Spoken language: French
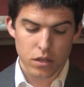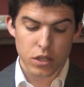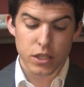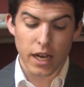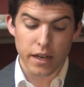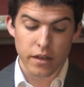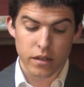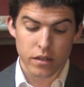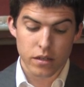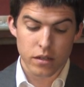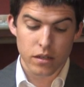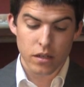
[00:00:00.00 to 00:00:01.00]
Jeanne,
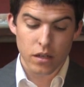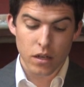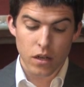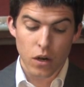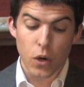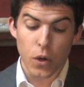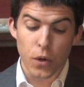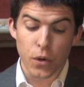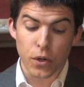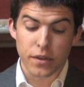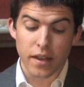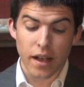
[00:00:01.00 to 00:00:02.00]
le
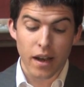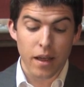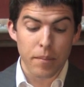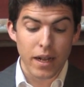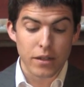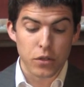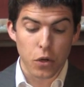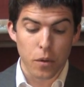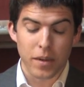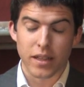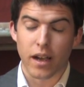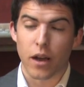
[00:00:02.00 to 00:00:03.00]
notaire Lebel te
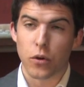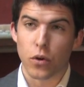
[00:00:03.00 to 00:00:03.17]
remettra